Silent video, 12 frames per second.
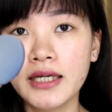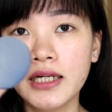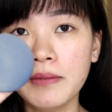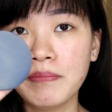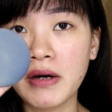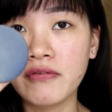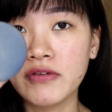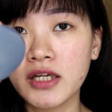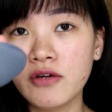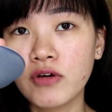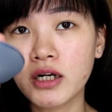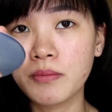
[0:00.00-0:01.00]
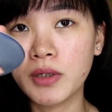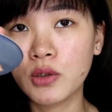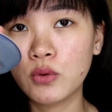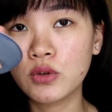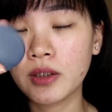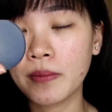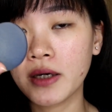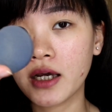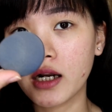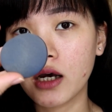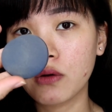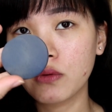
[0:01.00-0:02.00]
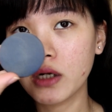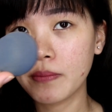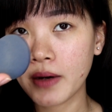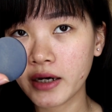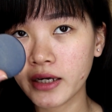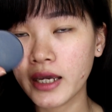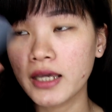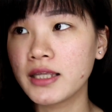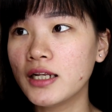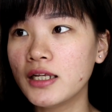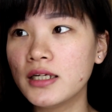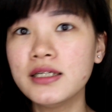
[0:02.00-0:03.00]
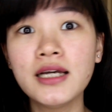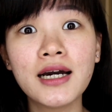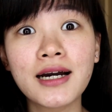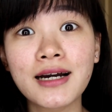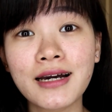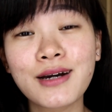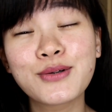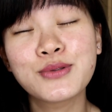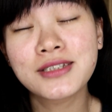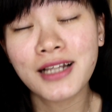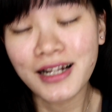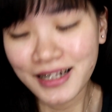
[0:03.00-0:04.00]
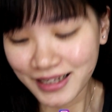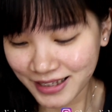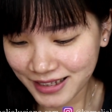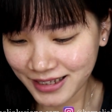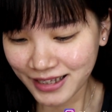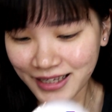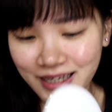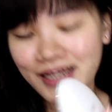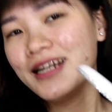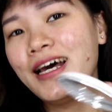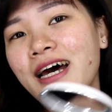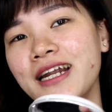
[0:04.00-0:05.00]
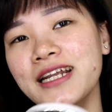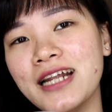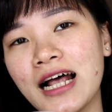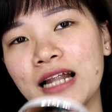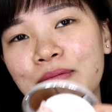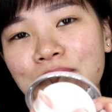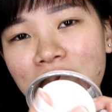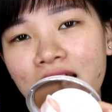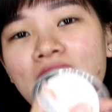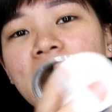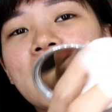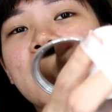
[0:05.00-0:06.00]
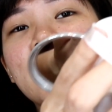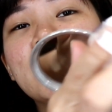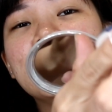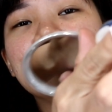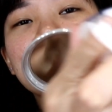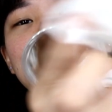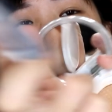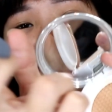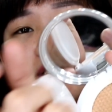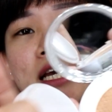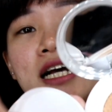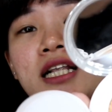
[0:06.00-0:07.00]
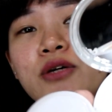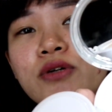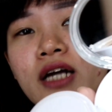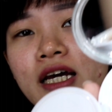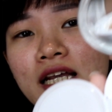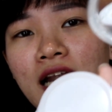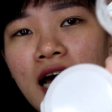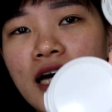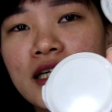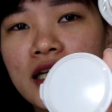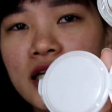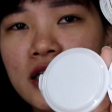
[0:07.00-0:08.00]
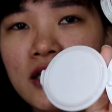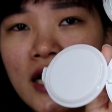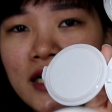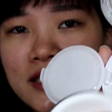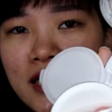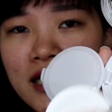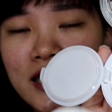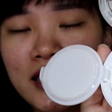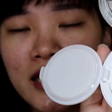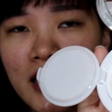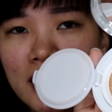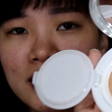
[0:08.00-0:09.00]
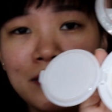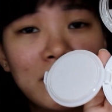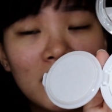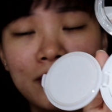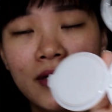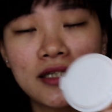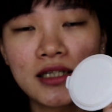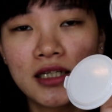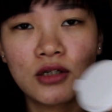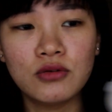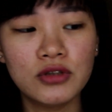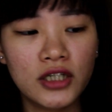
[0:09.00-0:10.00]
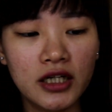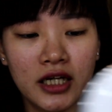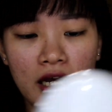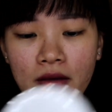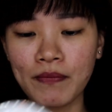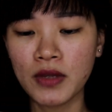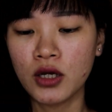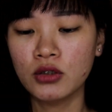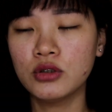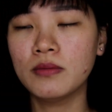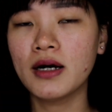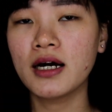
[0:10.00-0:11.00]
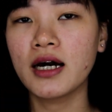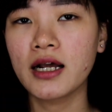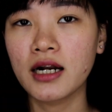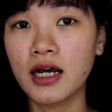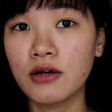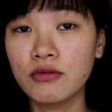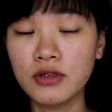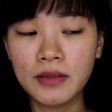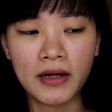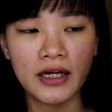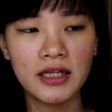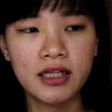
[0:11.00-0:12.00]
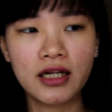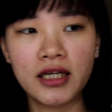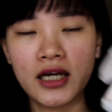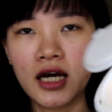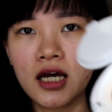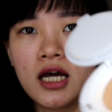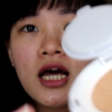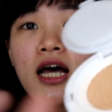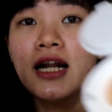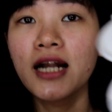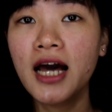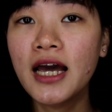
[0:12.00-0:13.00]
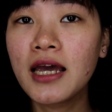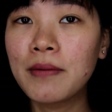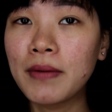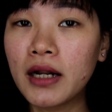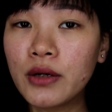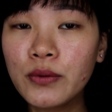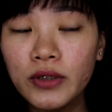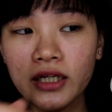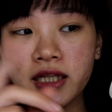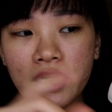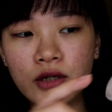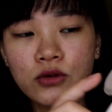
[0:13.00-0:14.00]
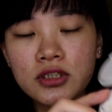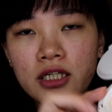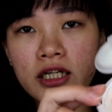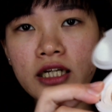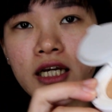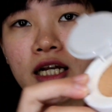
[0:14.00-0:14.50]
ini puffnya ini warna biru tapi karena aku udah pakai jadinya dia kucel dan di dalamnya segelnya udah hilang ini ada segelnya ya seperti biasanya cushionnya cuma karena aku udah pakai tadi ya nah yang paling unik dari cushion ini